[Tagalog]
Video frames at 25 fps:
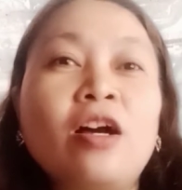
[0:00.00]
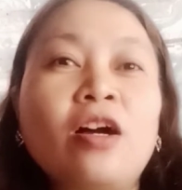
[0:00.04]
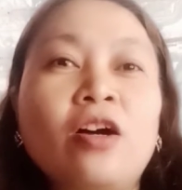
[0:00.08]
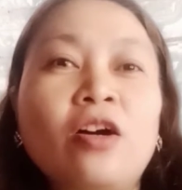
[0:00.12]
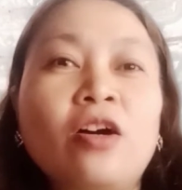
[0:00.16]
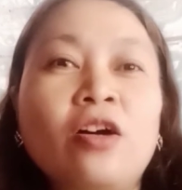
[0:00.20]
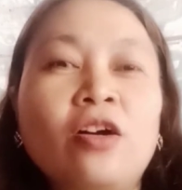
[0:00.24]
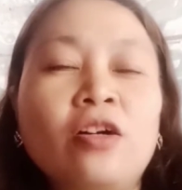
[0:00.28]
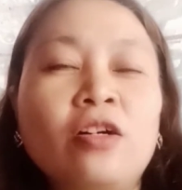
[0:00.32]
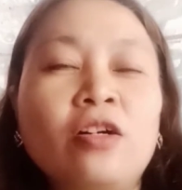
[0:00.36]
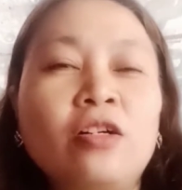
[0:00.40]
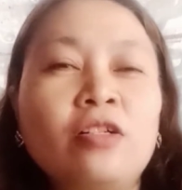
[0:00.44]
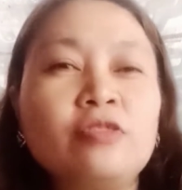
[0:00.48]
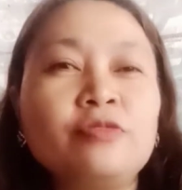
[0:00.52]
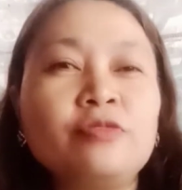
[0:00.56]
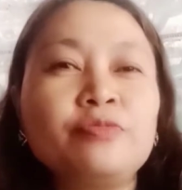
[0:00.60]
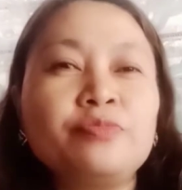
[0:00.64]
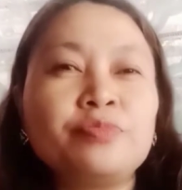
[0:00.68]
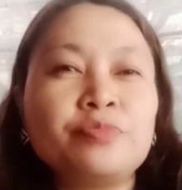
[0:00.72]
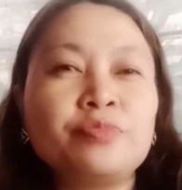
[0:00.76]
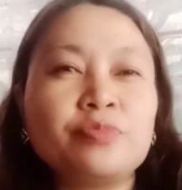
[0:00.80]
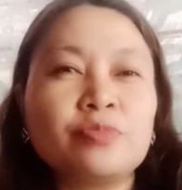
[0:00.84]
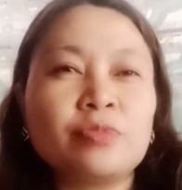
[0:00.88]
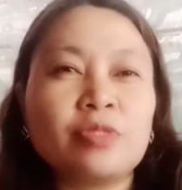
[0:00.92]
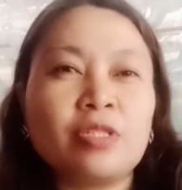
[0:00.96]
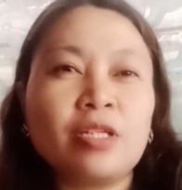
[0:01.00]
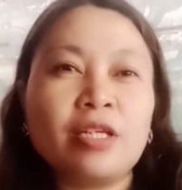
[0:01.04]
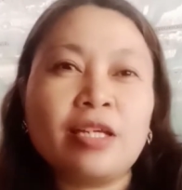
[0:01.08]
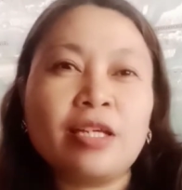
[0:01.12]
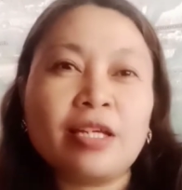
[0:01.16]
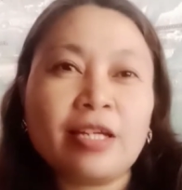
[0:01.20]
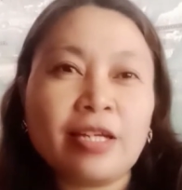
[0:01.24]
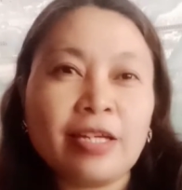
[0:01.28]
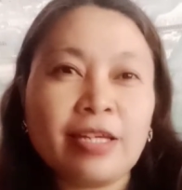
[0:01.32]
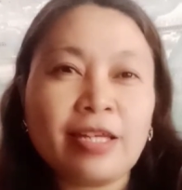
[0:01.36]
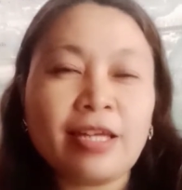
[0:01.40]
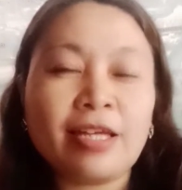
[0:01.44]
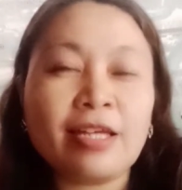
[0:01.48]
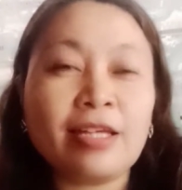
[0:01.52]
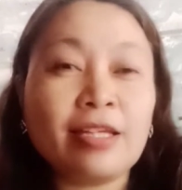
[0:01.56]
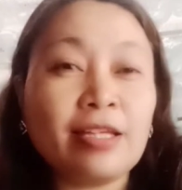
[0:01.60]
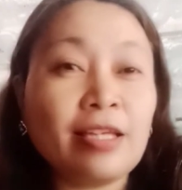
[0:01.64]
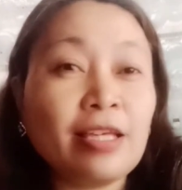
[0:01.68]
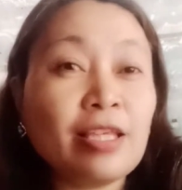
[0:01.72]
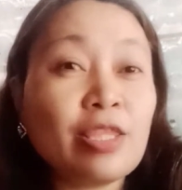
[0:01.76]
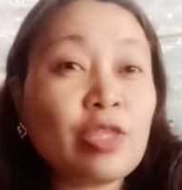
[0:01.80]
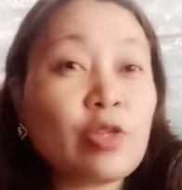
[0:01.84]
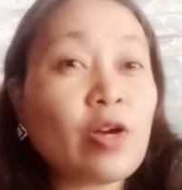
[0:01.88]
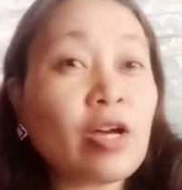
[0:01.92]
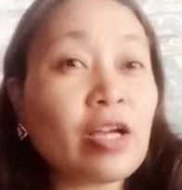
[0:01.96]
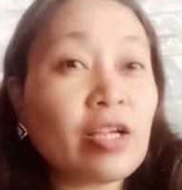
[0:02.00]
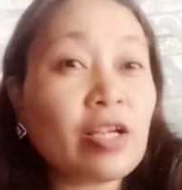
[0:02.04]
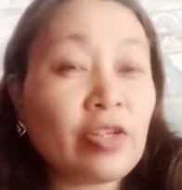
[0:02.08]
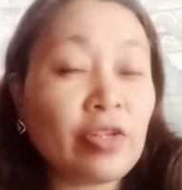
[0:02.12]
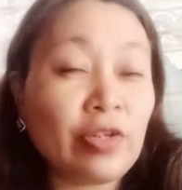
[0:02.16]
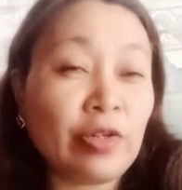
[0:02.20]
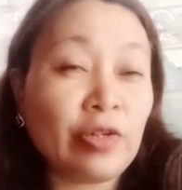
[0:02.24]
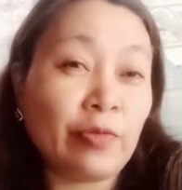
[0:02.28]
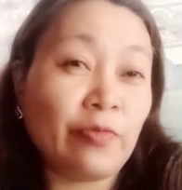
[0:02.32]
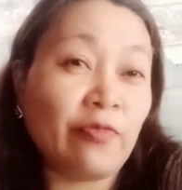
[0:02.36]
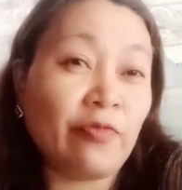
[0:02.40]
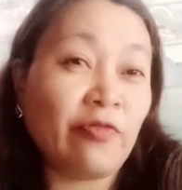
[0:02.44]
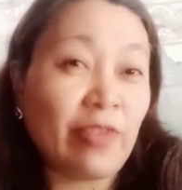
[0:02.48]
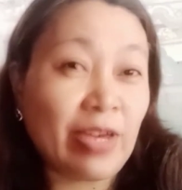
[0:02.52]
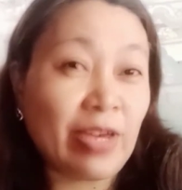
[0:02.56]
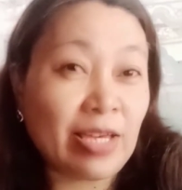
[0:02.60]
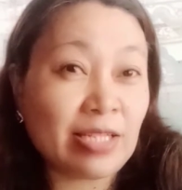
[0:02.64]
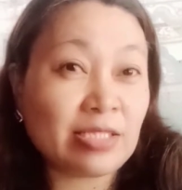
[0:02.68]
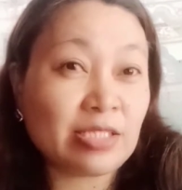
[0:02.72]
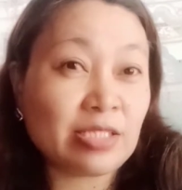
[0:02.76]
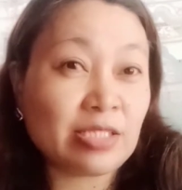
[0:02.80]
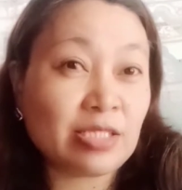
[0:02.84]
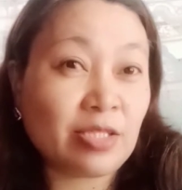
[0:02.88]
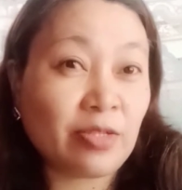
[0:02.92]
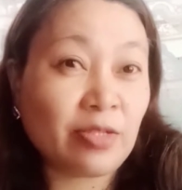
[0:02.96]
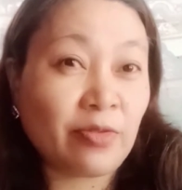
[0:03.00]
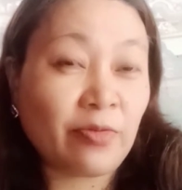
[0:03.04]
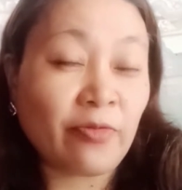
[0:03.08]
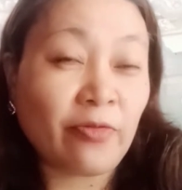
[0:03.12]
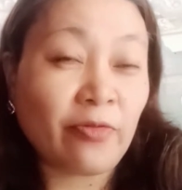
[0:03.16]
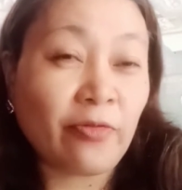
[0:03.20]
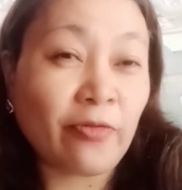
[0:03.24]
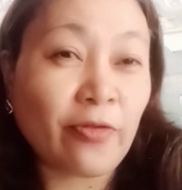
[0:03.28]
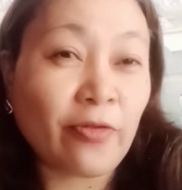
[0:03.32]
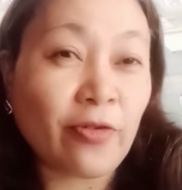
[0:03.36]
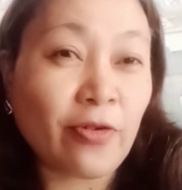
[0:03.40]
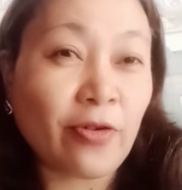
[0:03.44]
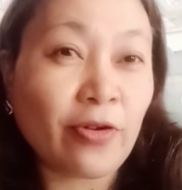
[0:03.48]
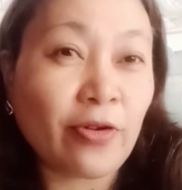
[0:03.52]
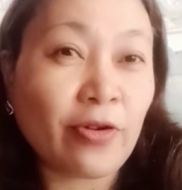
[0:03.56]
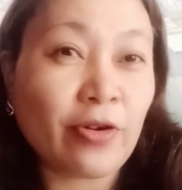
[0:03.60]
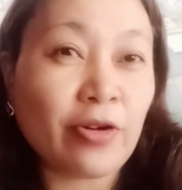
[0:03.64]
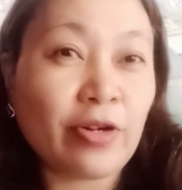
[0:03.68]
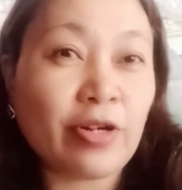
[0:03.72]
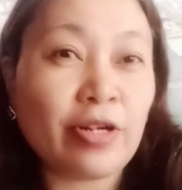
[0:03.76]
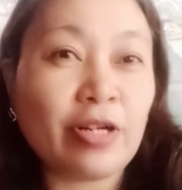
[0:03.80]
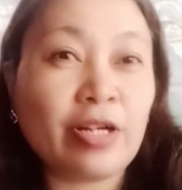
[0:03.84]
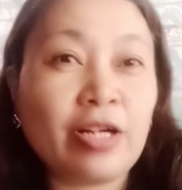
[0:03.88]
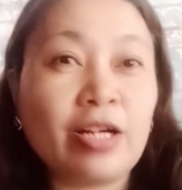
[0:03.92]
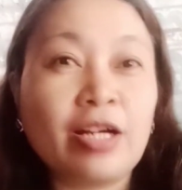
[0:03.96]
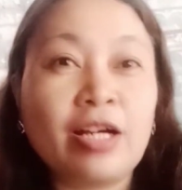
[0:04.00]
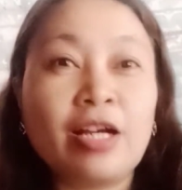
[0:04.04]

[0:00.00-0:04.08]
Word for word: Oh. Kaya ito ang best for